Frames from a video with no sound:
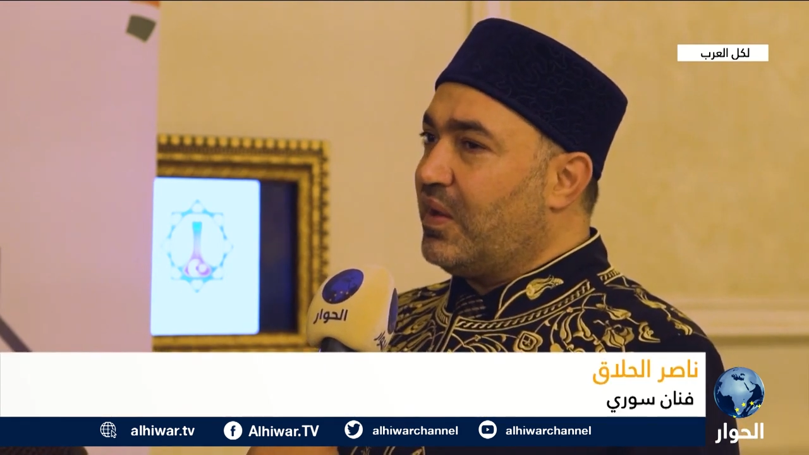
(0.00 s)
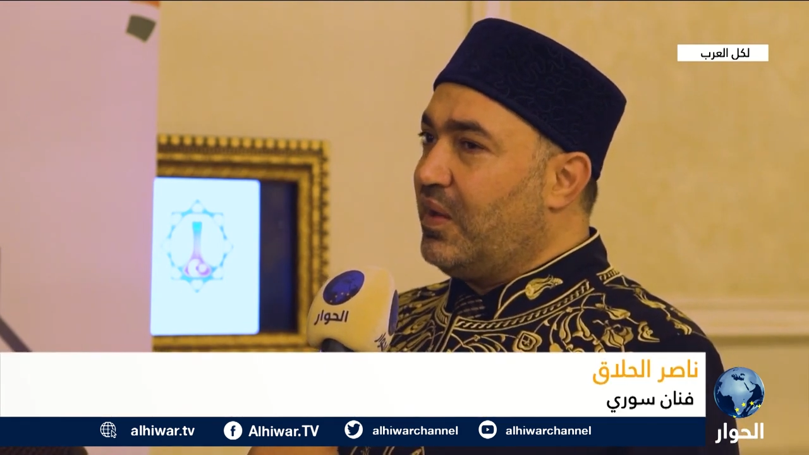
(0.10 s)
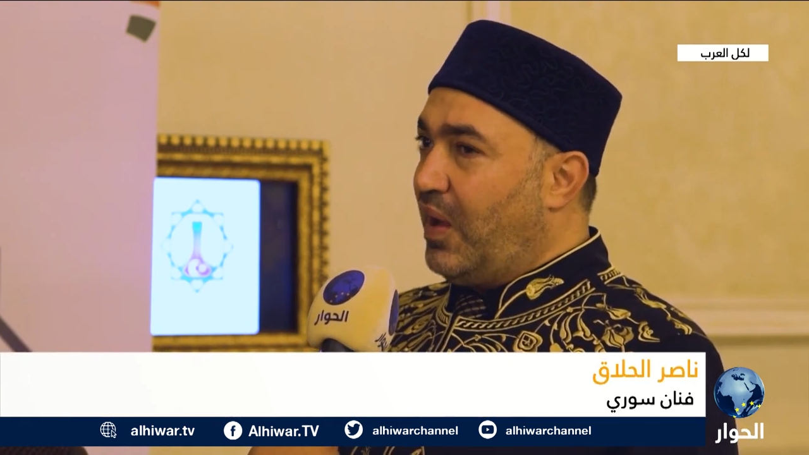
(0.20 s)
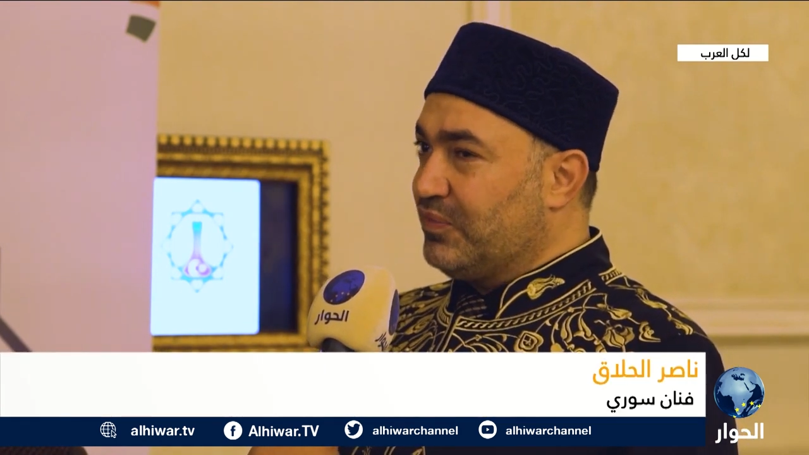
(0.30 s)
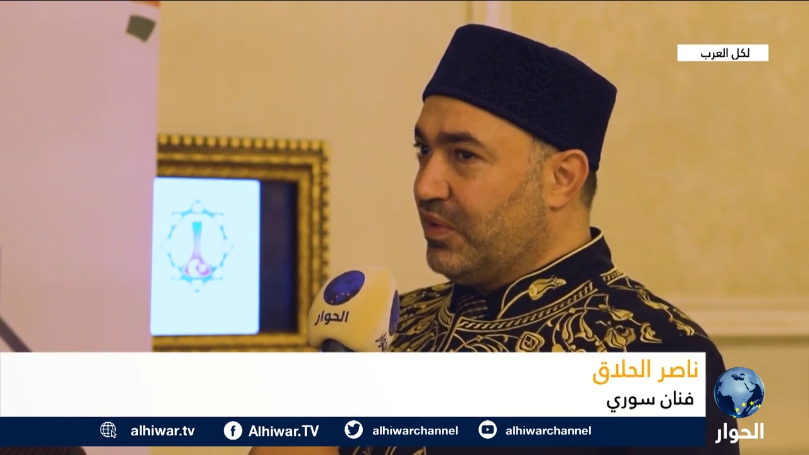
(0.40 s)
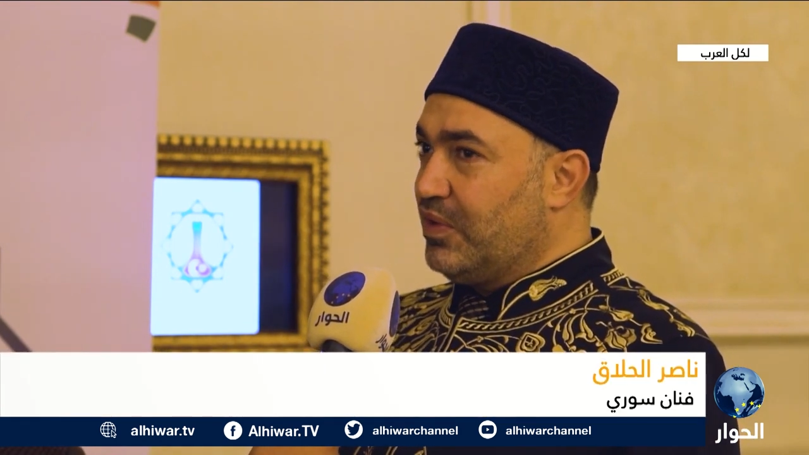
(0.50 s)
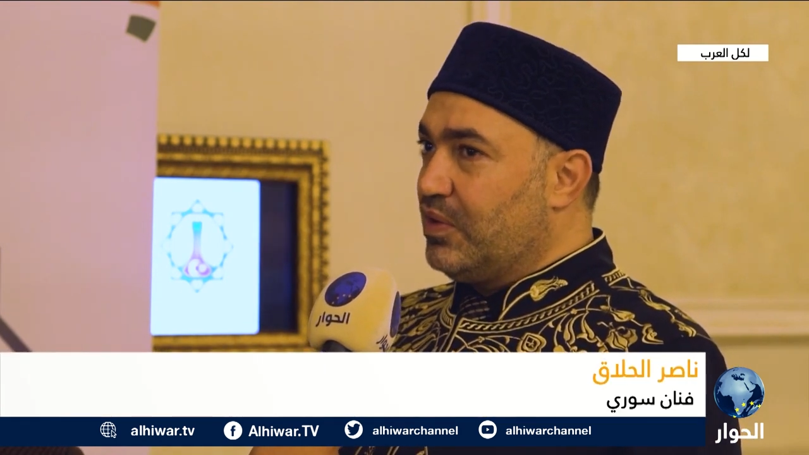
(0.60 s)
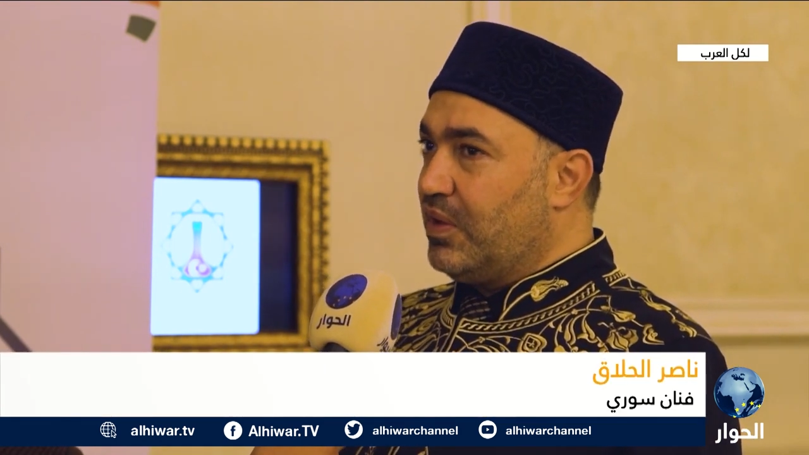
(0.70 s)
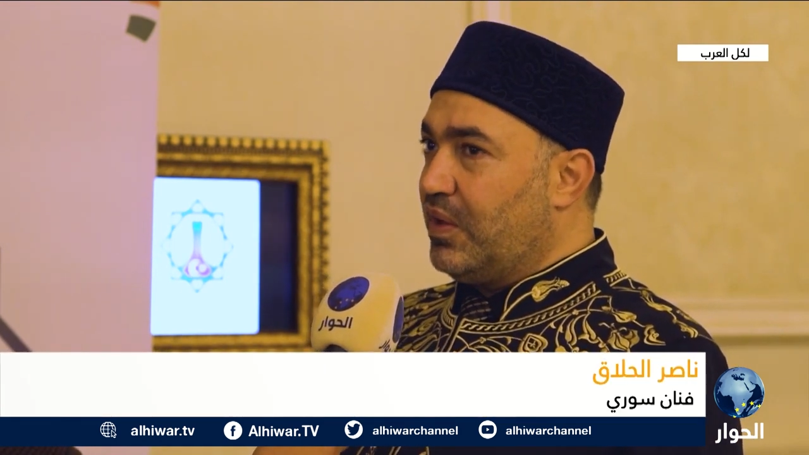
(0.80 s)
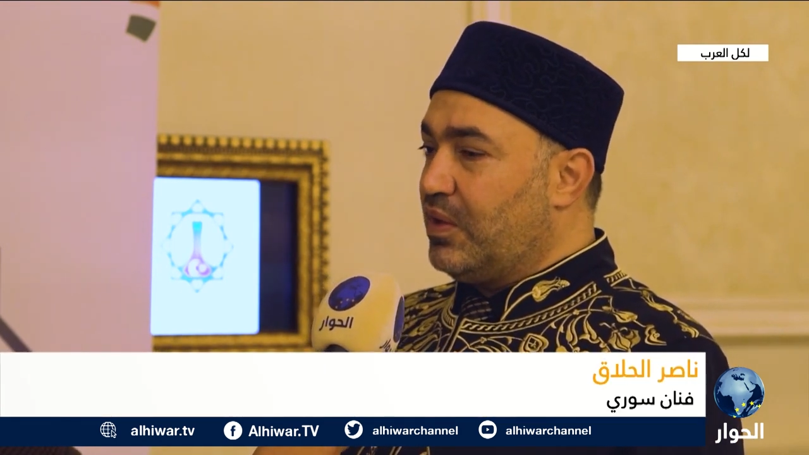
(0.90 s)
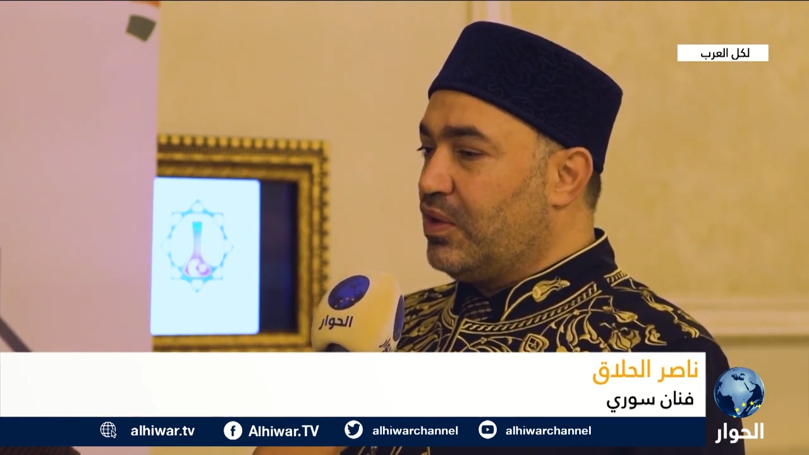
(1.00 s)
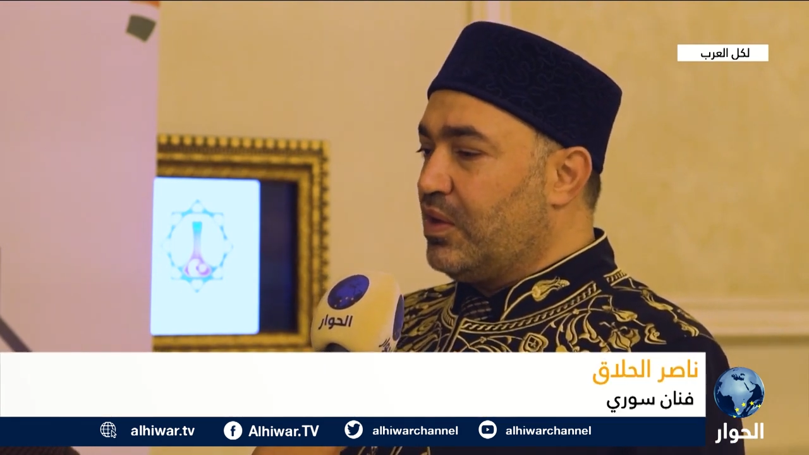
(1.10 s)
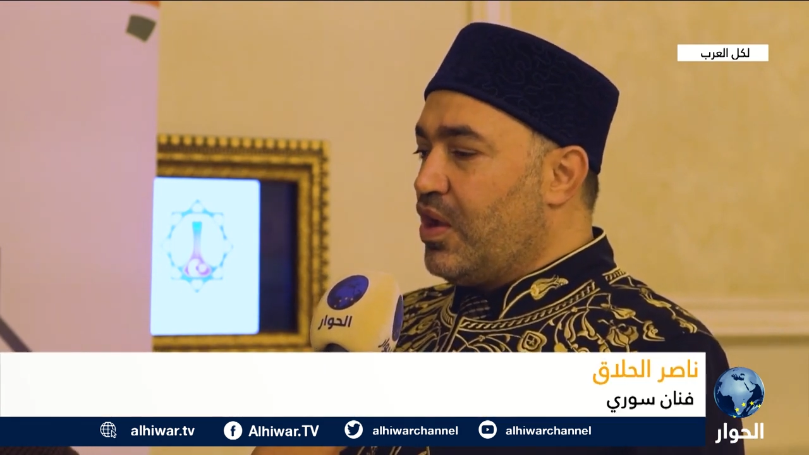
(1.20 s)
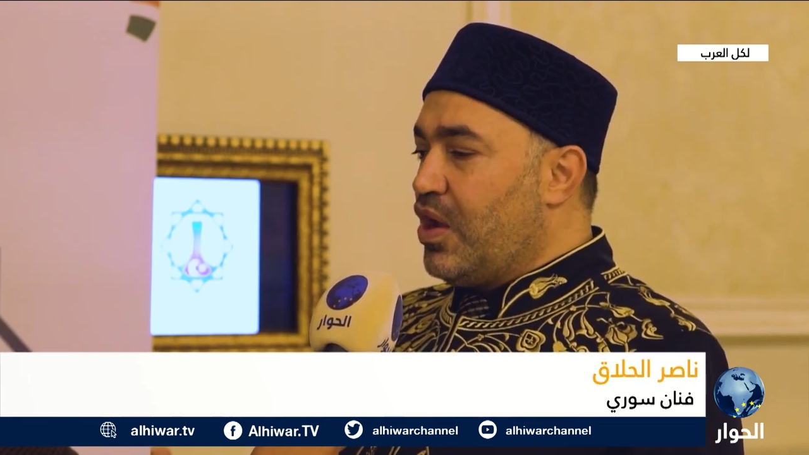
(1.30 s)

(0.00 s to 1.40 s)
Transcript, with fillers: الحفل آه،